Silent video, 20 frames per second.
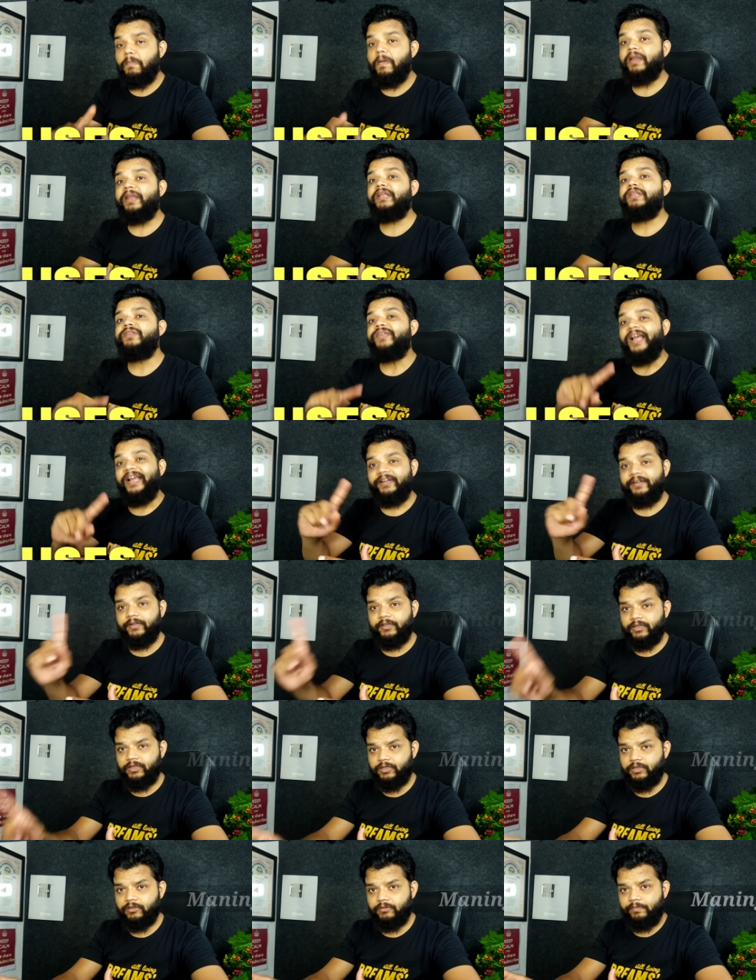
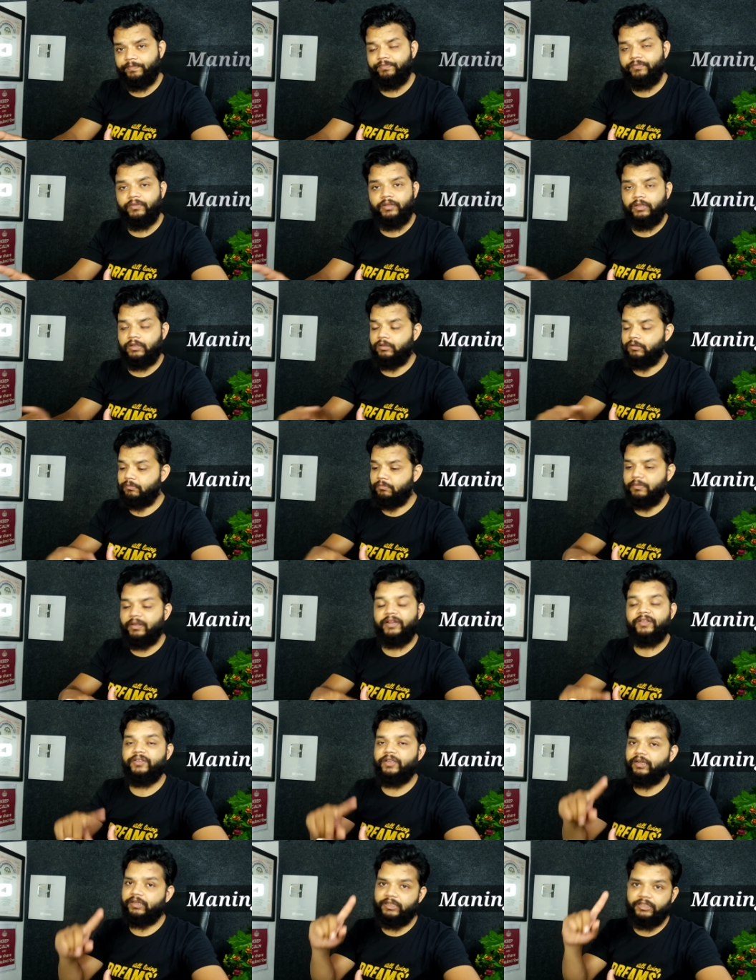मैनजाइटिस
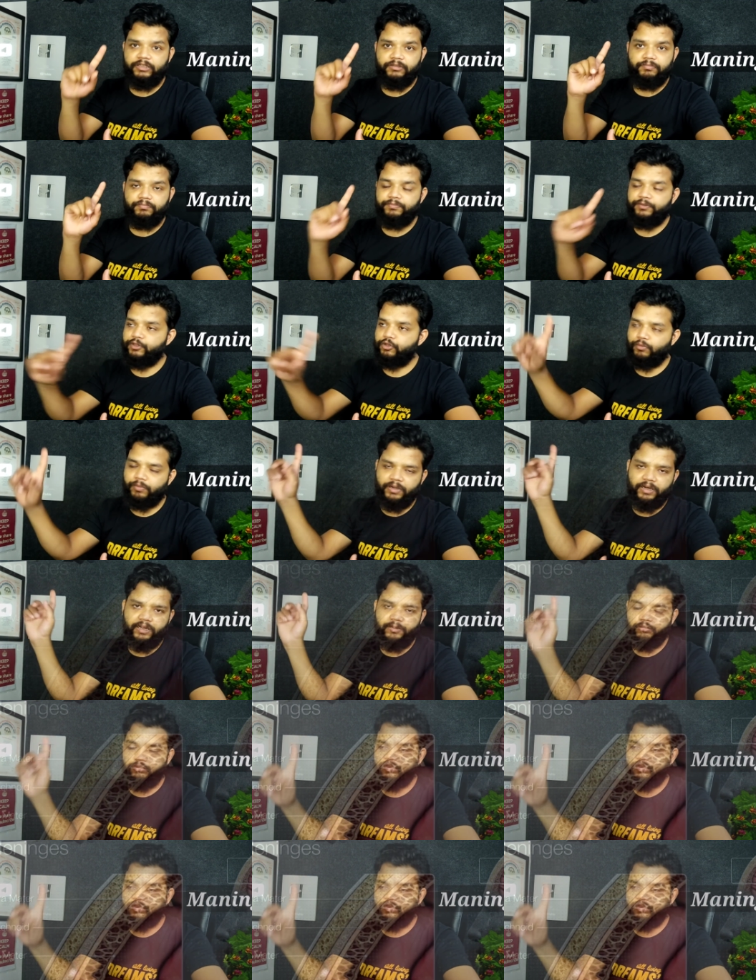मैनजाइटिस वीडियो बनाया